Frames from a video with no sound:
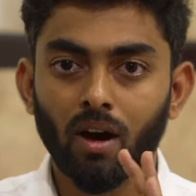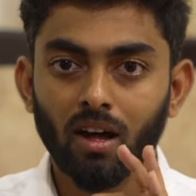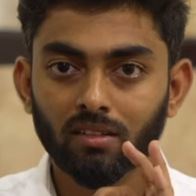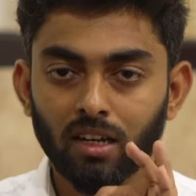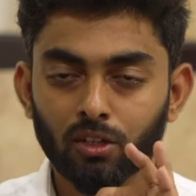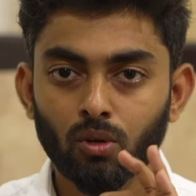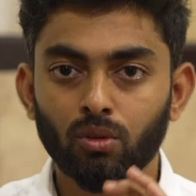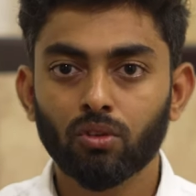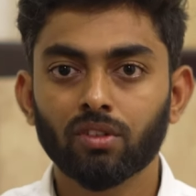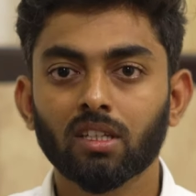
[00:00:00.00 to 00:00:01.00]
பாஸ்ட்டில்
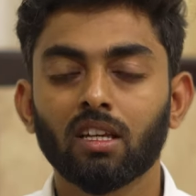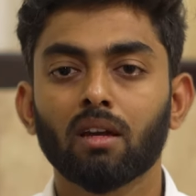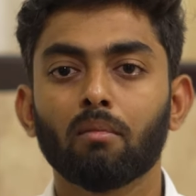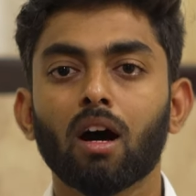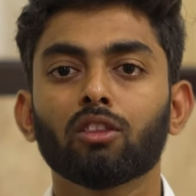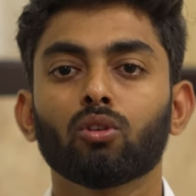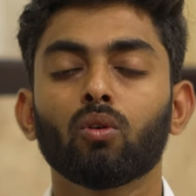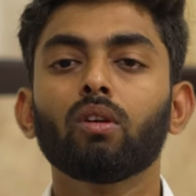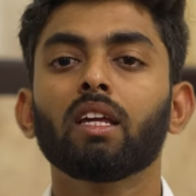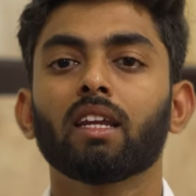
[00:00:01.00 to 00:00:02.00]
இருக்கக்கூடிய ஒரு விஷயத்தை நீங்கள்
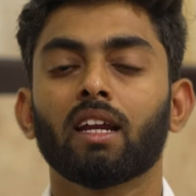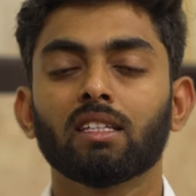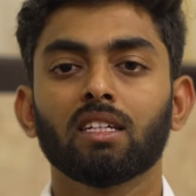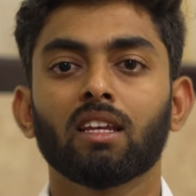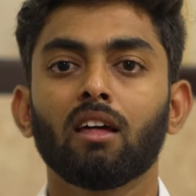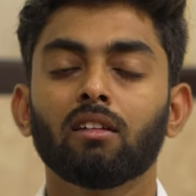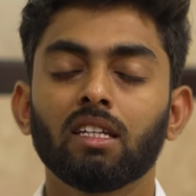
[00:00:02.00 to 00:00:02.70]
மாற்றணும்னு நீங்கள் நினச்சிங்கன்னா